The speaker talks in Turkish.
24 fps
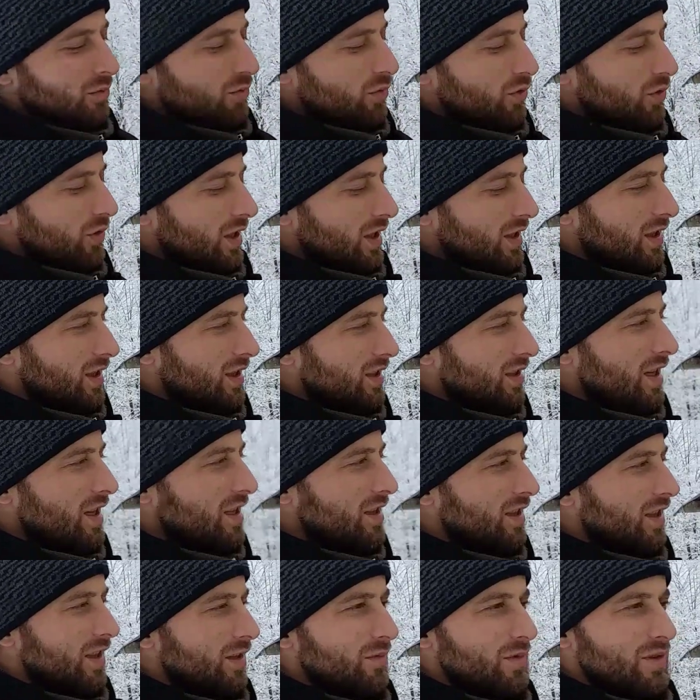Buradaki
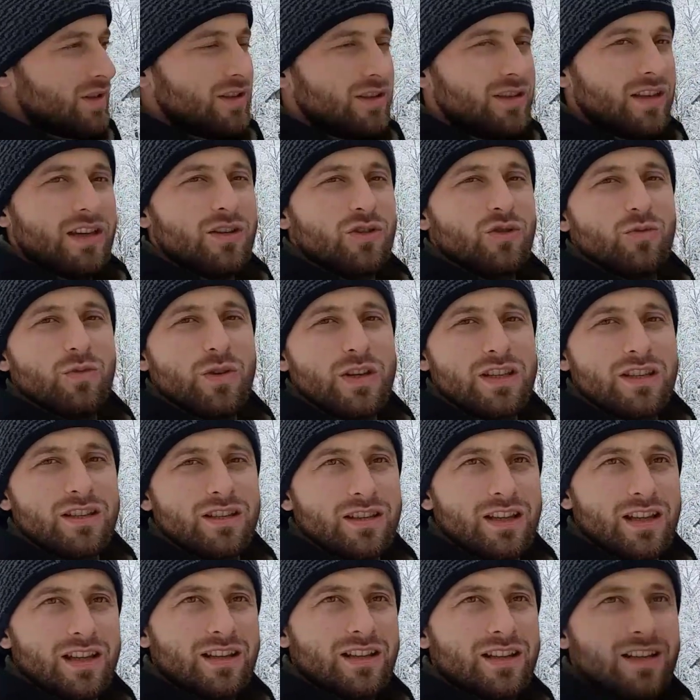gençlerimizin
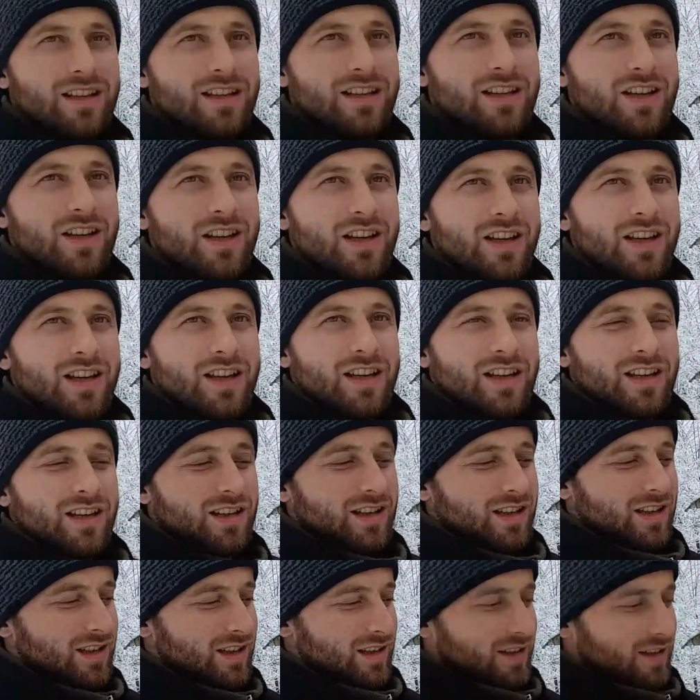tecrübesinden,
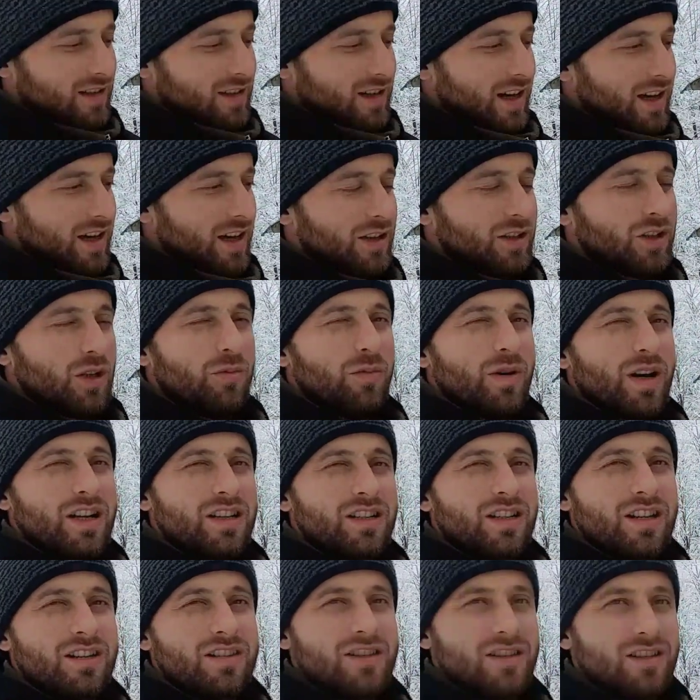e, hayata bakış
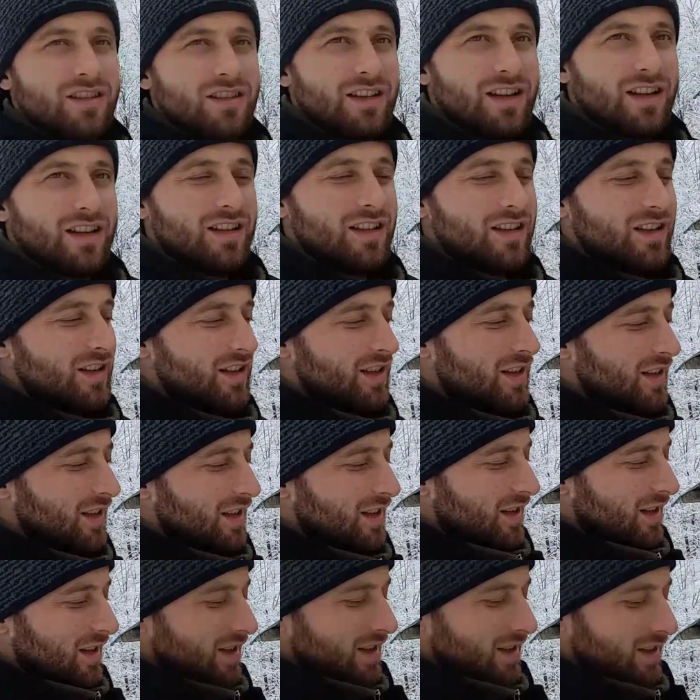açısından,
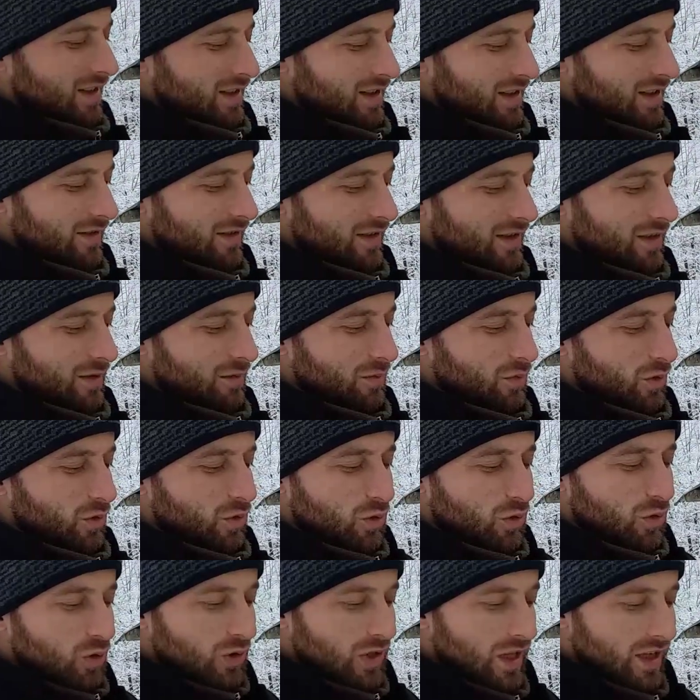efendim
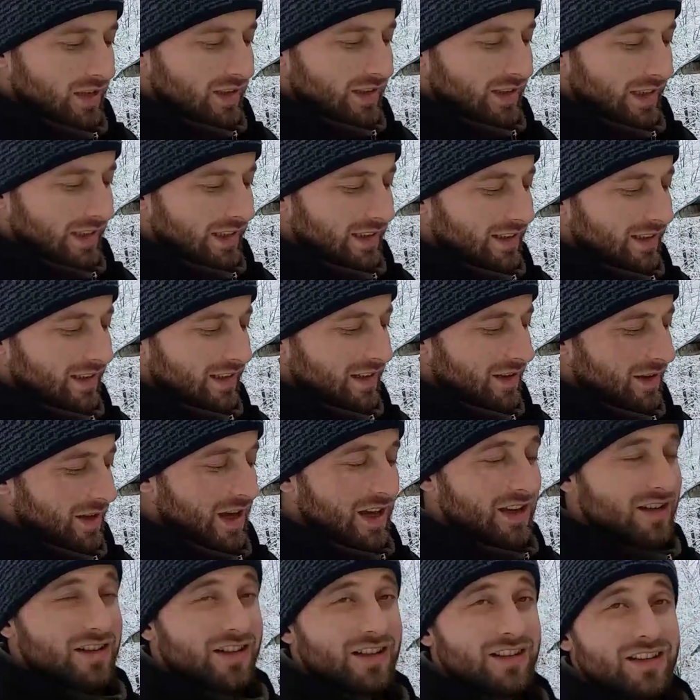mutluluklarından,
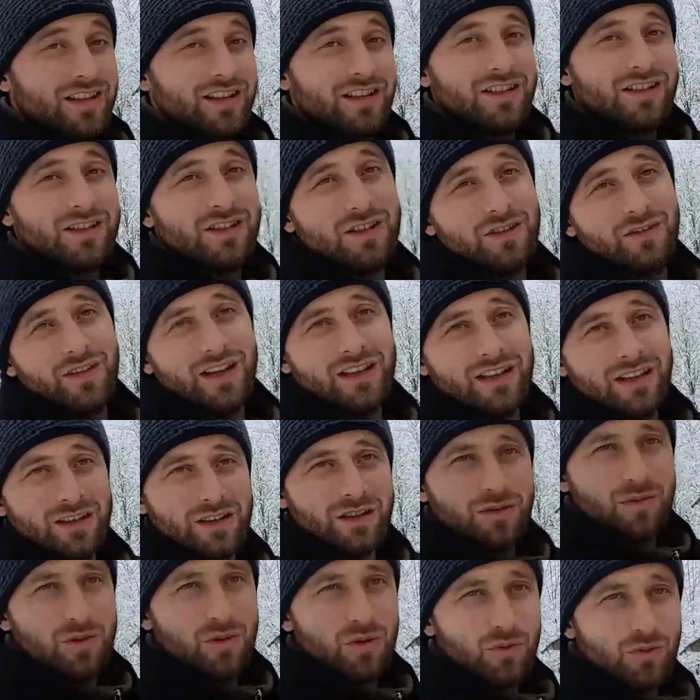her şeyinden istifade
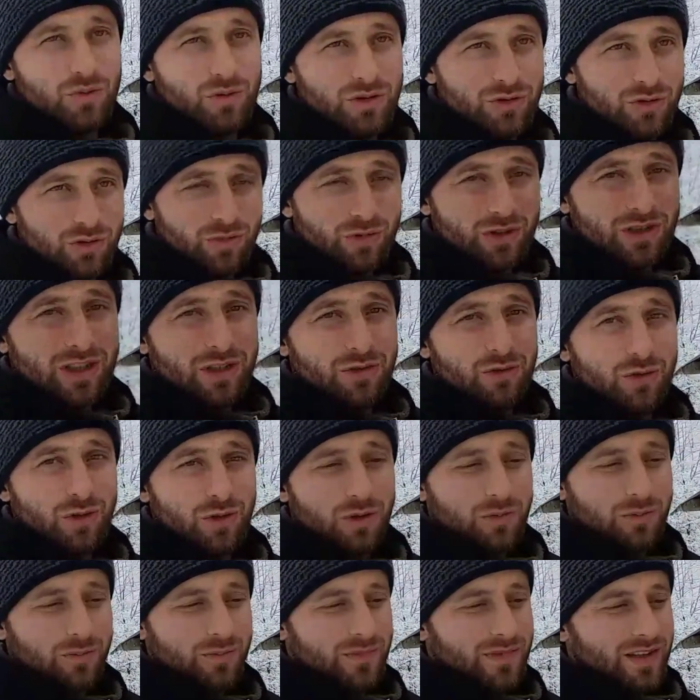ettiğimizi um ümit
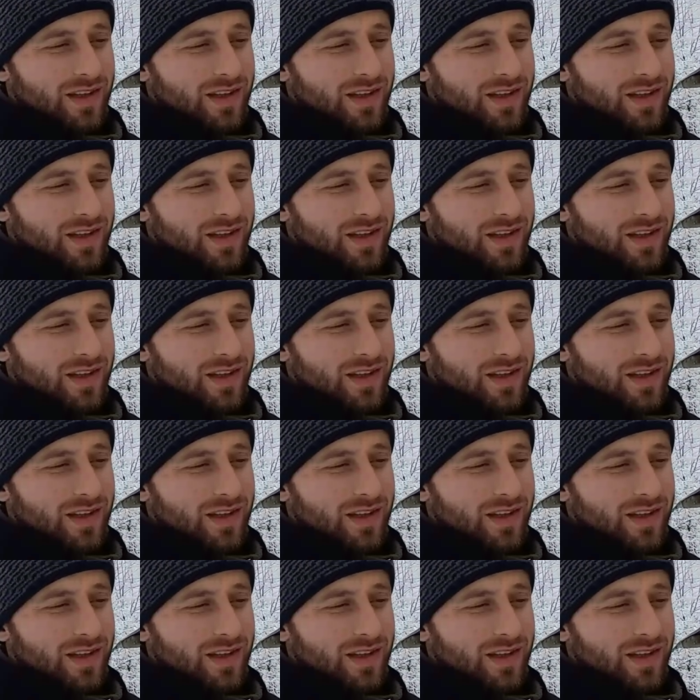ediyorum.